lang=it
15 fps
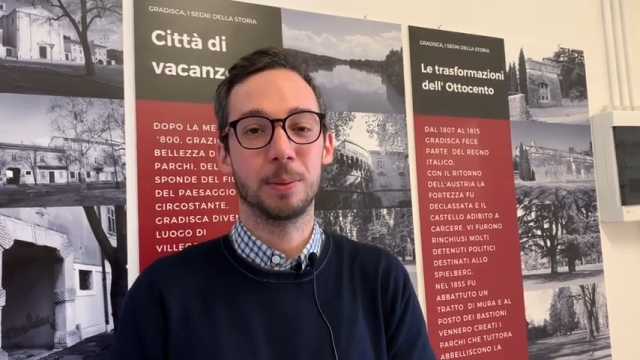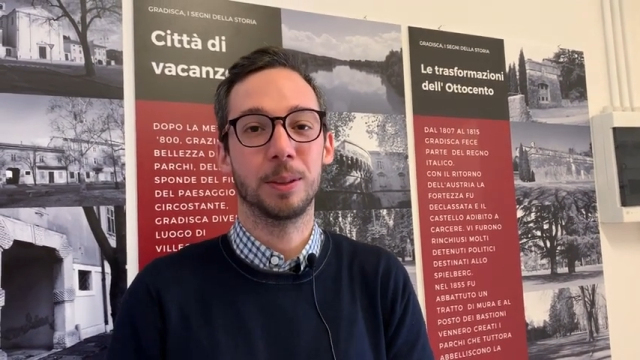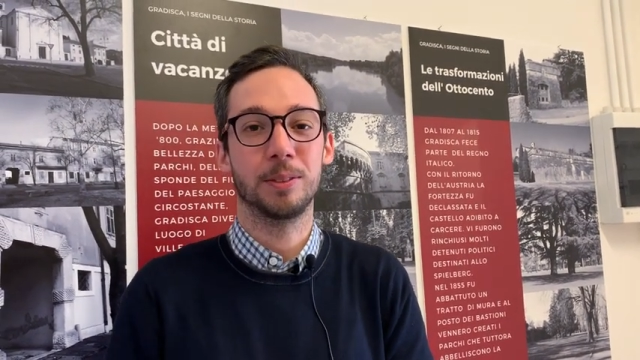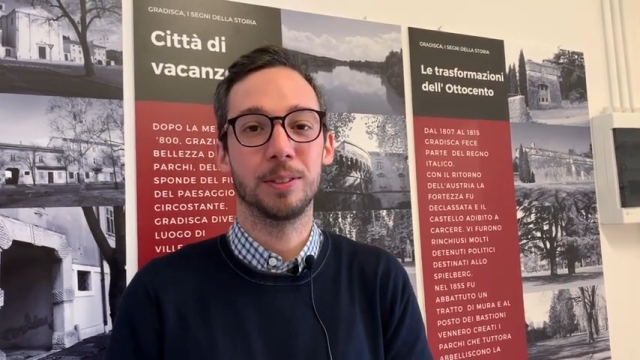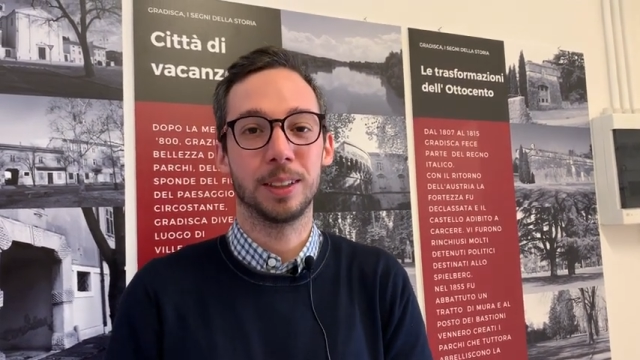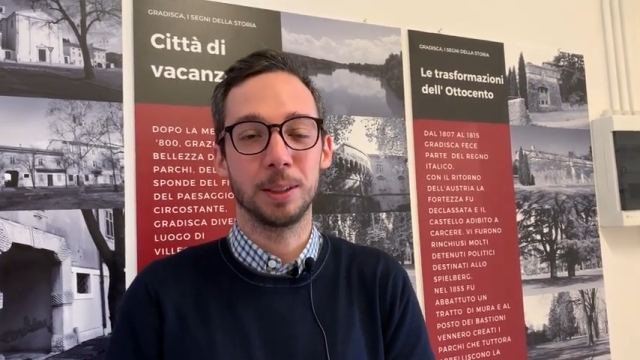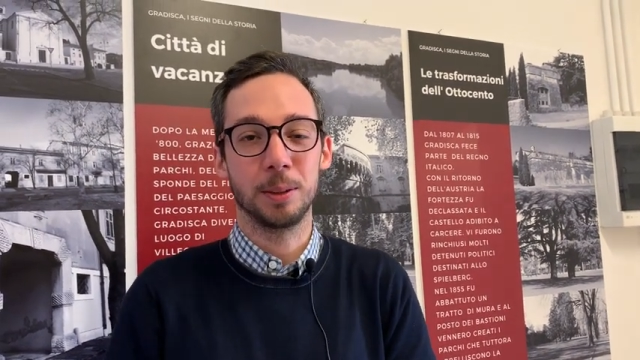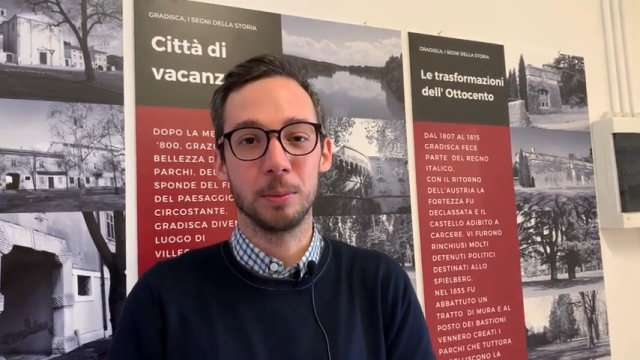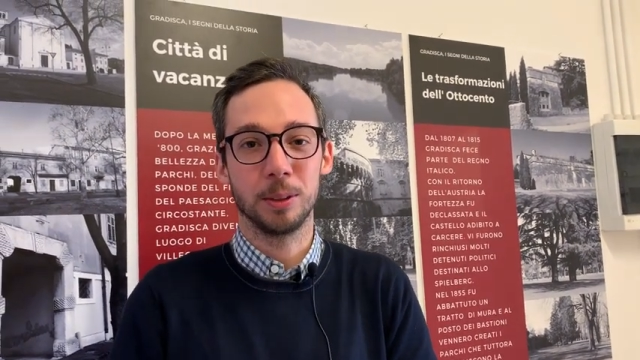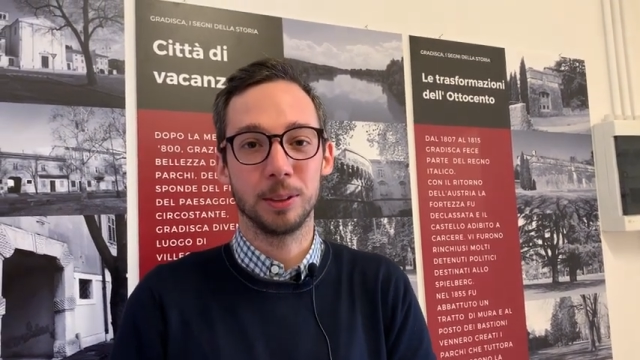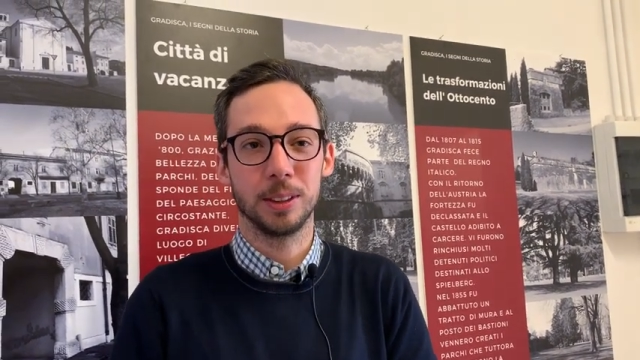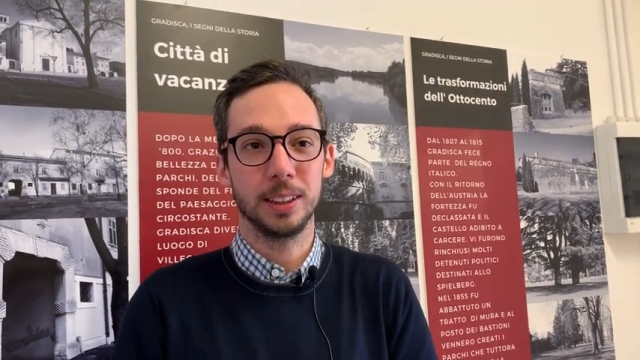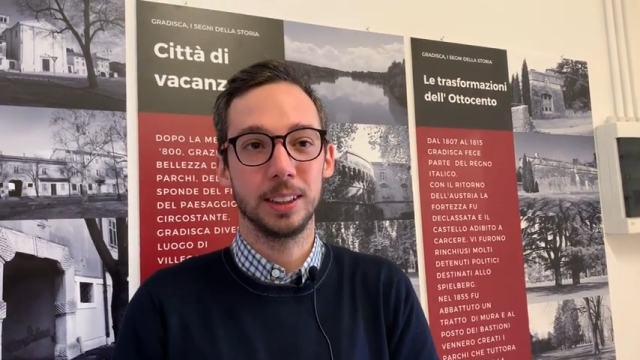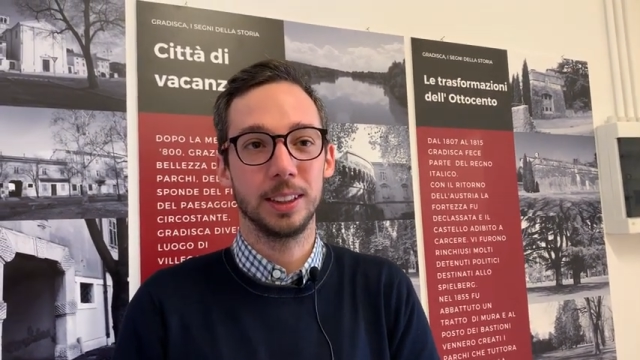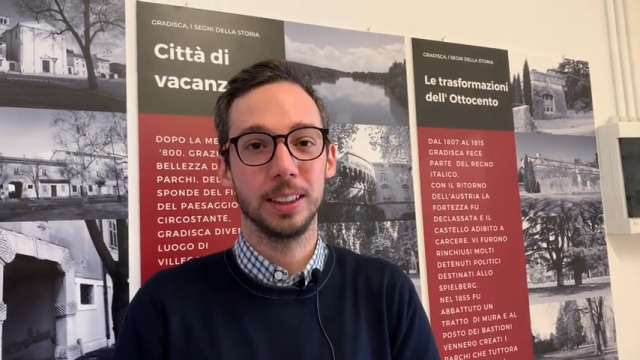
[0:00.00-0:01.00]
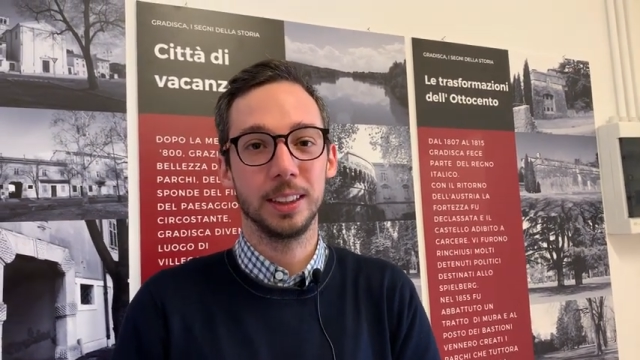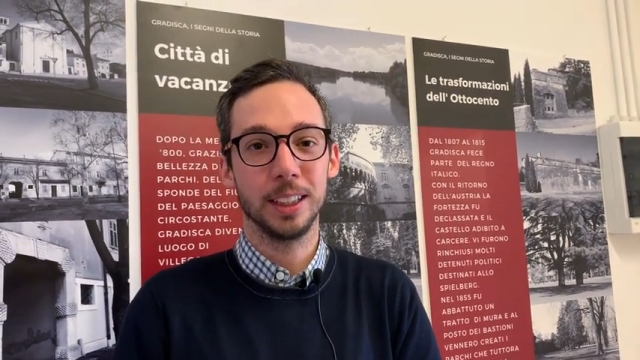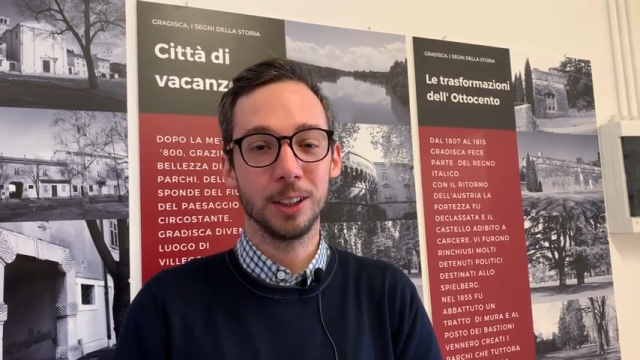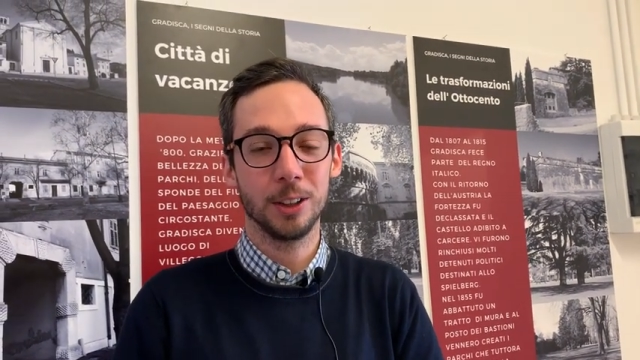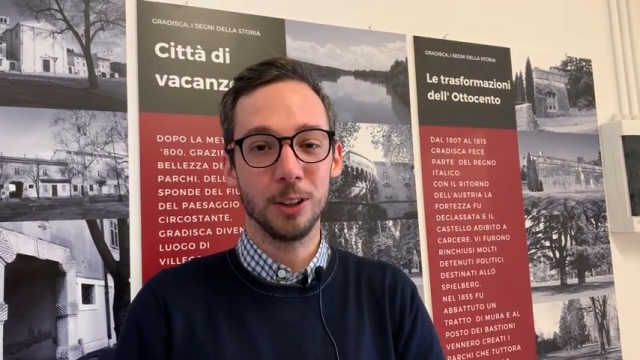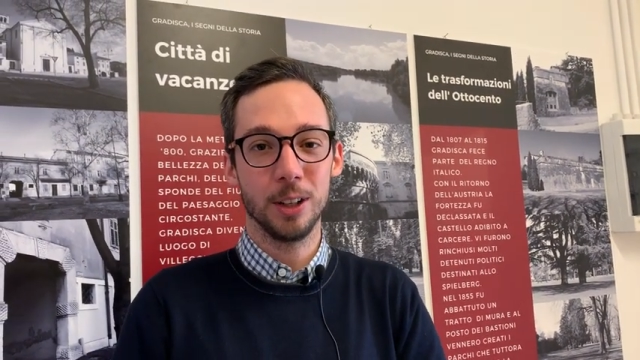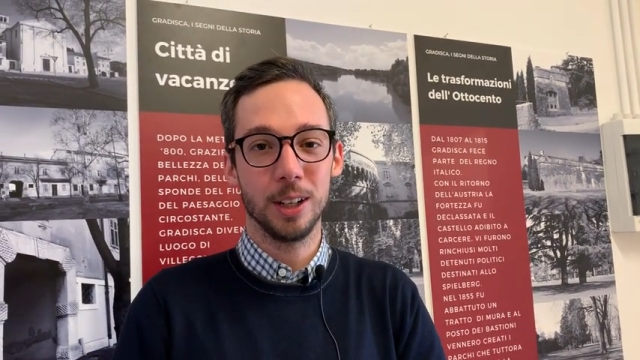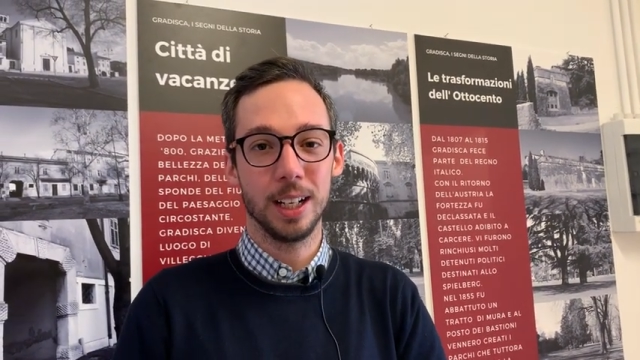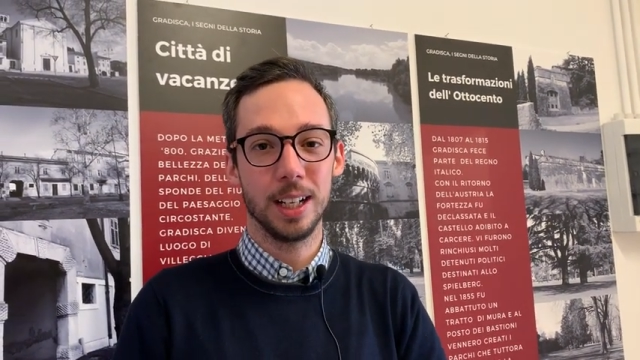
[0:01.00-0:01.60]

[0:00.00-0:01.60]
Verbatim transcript: per Verdimonti Sindaco